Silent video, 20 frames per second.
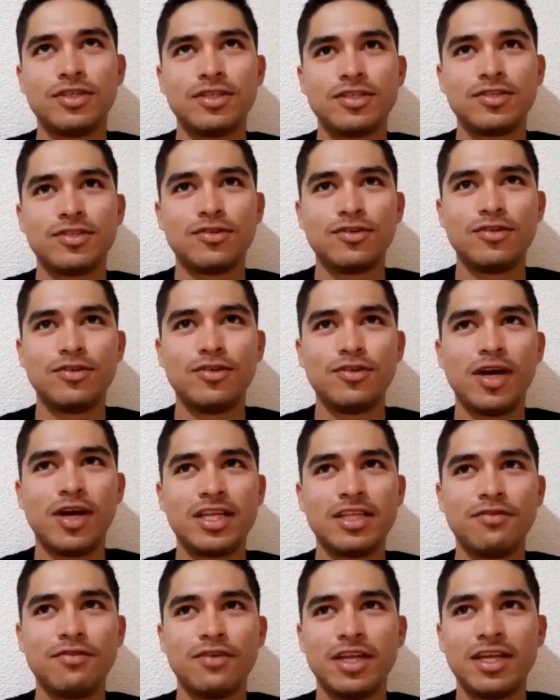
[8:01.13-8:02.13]
son lugares
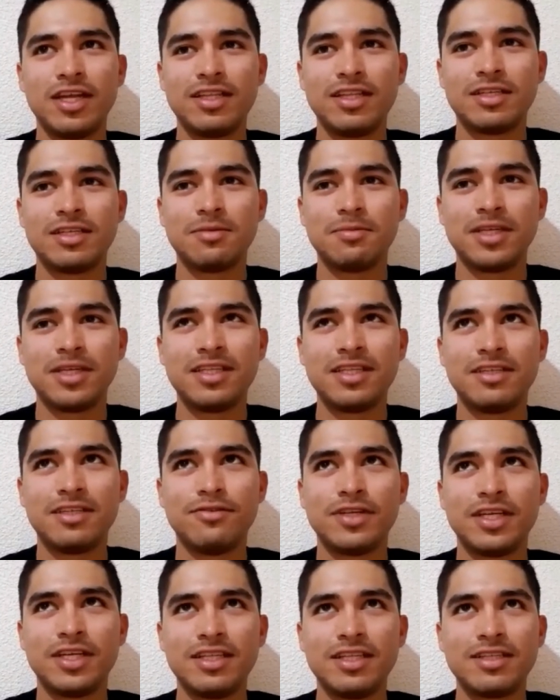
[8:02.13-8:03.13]
diferentes, ambientes
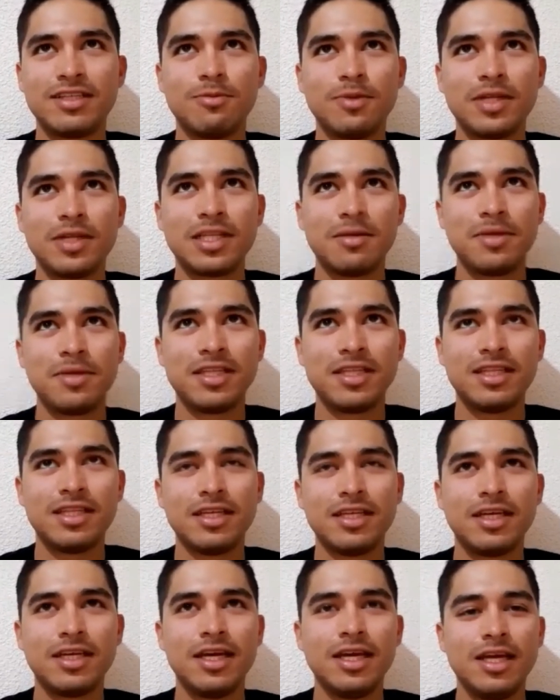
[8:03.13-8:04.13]
diferentes completamente,
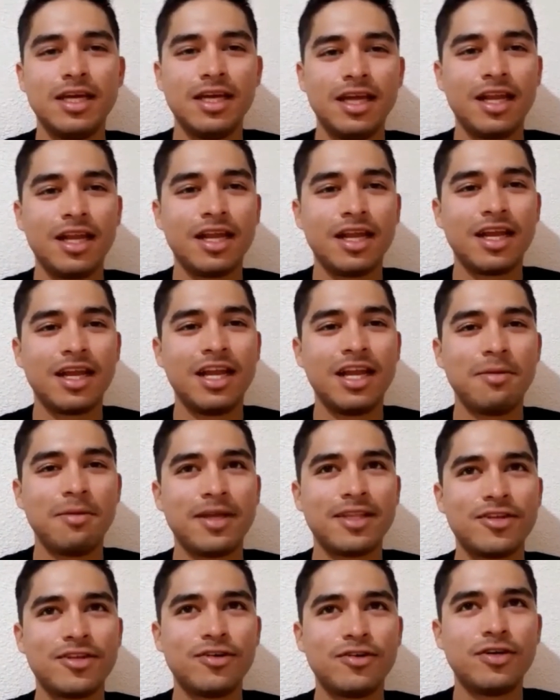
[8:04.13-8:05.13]
el clima y
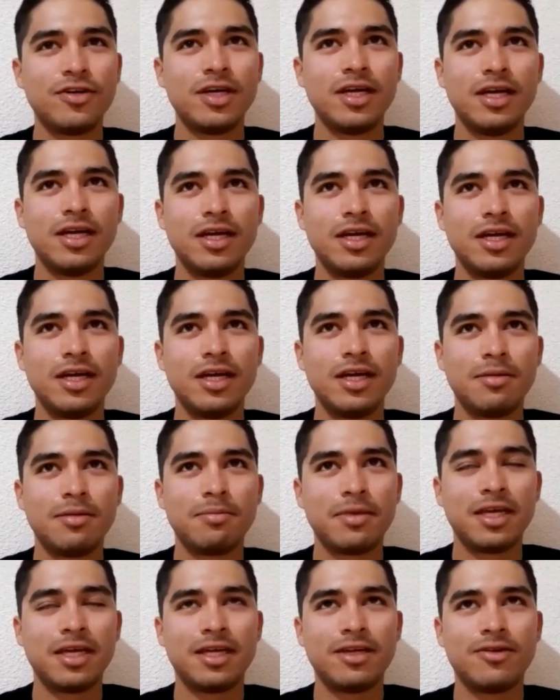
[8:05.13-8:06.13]
todo,
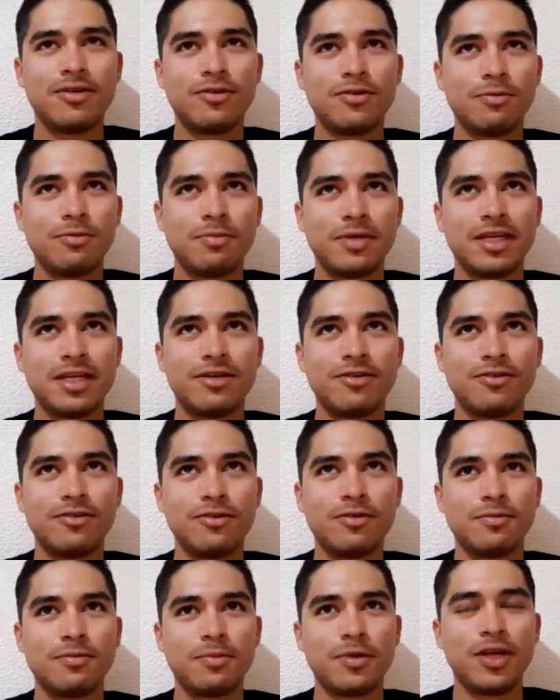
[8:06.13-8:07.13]
pero, pero,
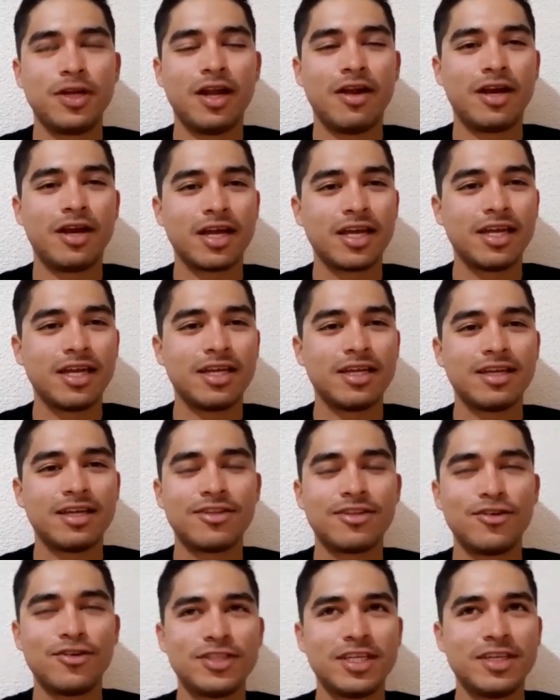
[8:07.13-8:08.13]
pero la verdad que, que
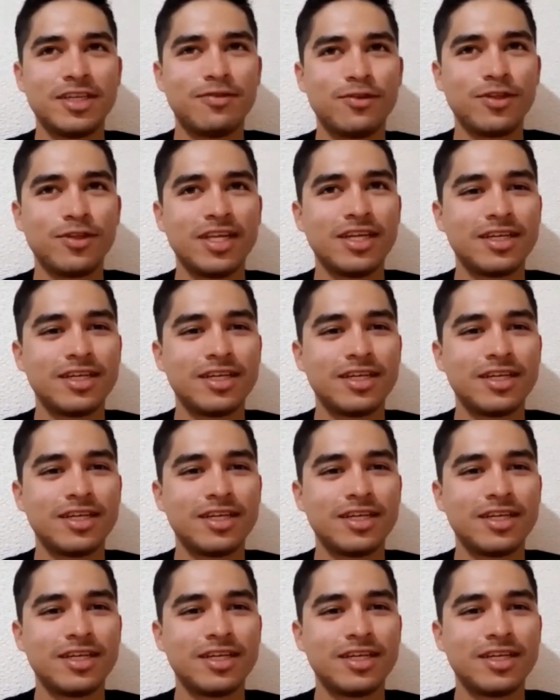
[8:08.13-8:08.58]
todo se disfruta.